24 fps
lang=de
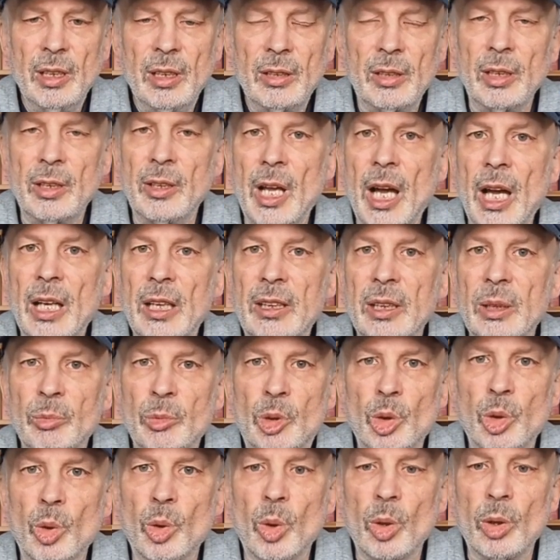denn nach dem
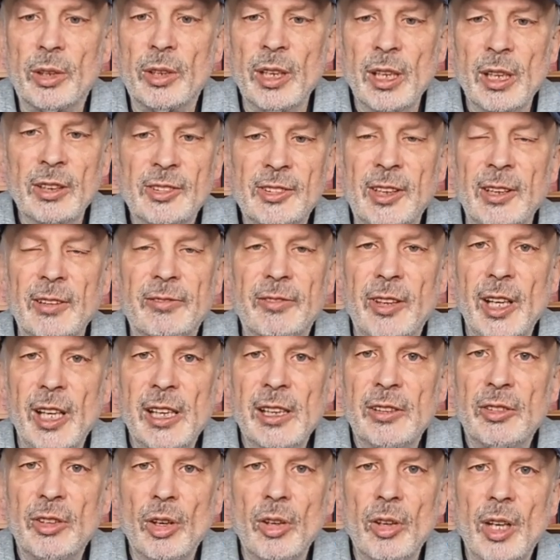Tod
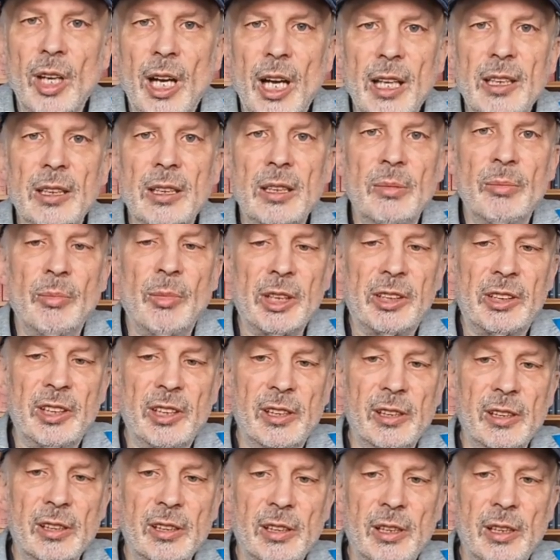zerfällt doch alle
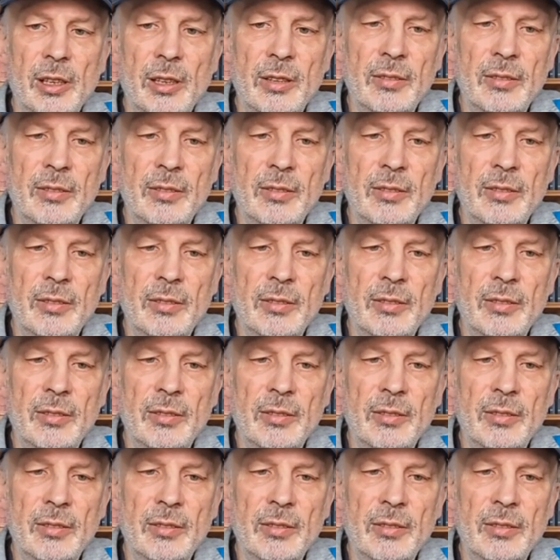Materie.